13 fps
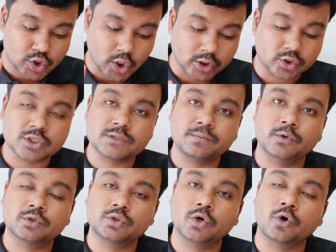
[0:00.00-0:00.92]

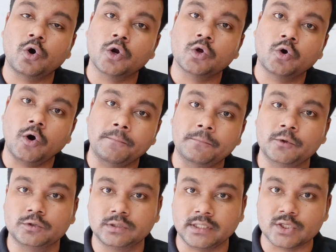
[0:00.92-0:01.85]
স্বতঃস্ফূর্ত গণ
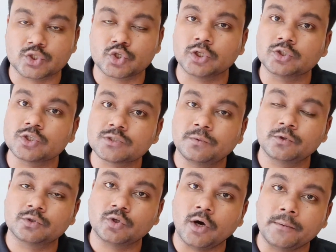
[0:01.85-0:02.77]
অভ্যুত্থান
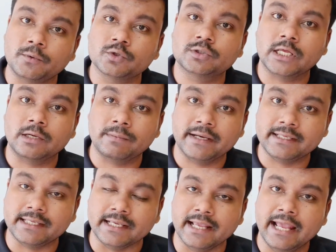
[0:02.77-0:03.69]
স্বতঃস্ফূর্ত অভ্যুত্থান
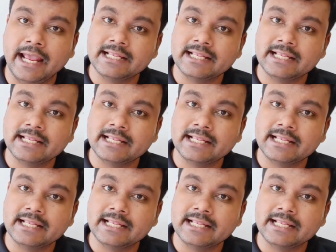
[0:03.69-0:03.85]
মানে কি